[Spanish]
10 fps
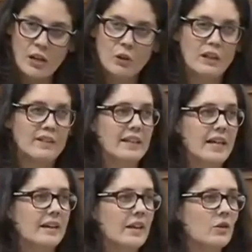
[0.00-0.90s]
a los que se les
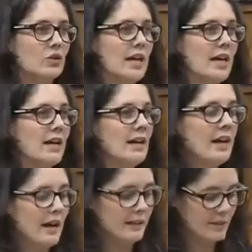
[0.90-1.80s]
ha dado ya
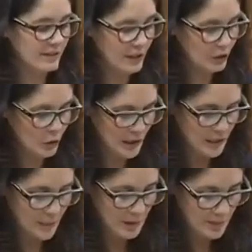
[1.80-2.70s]
hasta
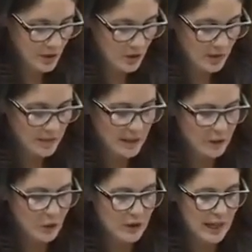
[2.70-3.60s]
130.000 millones de
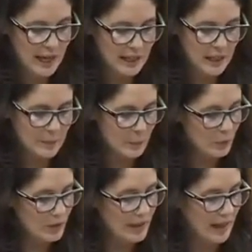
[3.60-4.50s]
euros de las arcas
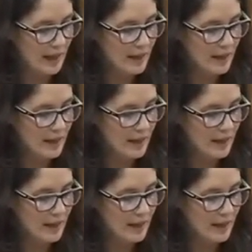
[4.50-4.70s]
públicas